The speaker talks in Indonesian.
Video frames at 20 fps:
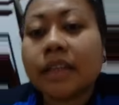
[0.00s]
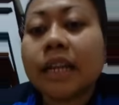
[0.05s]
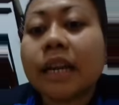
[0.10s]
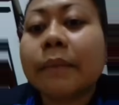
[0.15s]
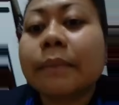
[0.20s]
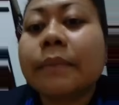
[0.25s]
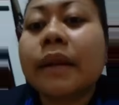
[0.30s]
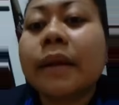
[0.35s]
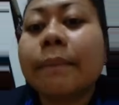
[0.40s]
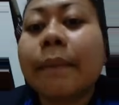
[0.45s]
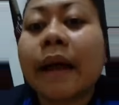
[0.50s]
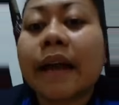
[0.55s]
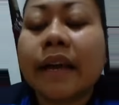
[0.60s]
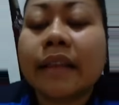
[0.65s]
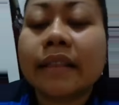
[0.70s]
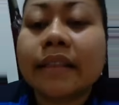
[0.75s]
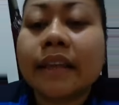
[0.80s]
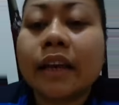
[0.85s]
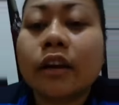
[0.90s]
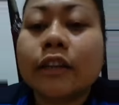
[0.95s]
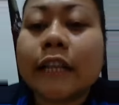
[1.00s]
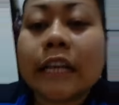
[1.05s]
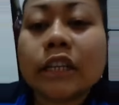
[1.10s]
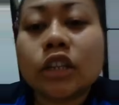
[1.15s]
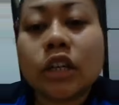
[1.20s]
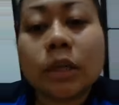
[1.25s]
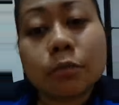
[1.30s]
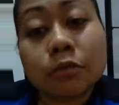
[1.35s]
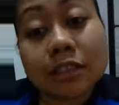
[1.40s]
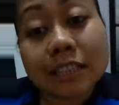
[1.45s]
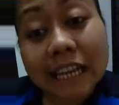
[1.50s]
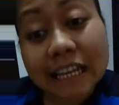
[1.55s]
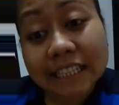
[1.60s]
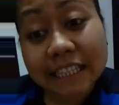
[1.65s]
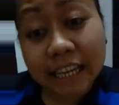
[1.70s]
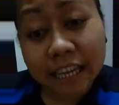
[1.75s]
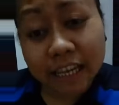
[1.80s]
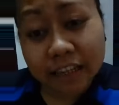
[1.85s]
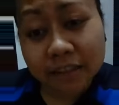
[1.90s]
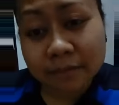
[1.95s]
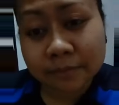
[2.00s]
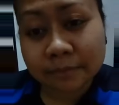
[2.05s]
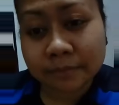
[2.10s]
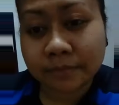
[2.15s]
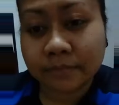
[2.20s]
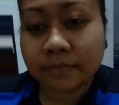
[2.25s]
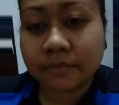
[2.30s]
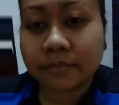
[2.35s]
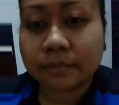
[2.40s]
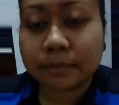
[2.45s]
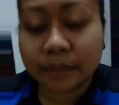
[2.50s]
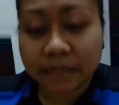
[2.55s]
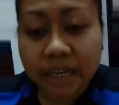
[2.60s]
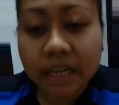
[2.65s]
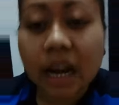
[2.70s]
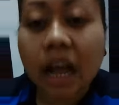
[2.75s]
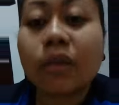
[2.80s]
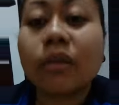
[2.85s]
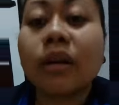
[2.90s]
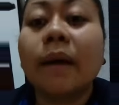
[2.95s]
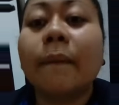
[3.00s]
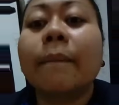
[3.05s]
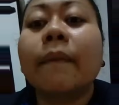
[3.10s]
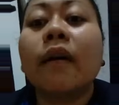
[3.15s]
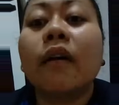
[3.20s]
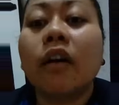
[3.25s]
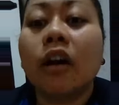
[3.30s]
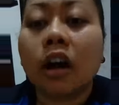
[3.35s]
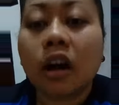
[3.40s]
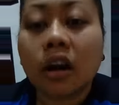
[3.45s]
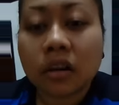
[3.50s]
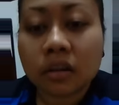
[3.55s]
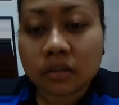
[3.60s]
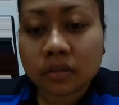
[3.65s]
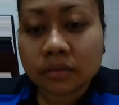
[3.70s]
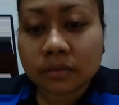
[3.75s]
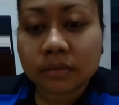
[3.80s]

kirim nih paket nih tak jeli pulsa sayang bener aku nggak bohong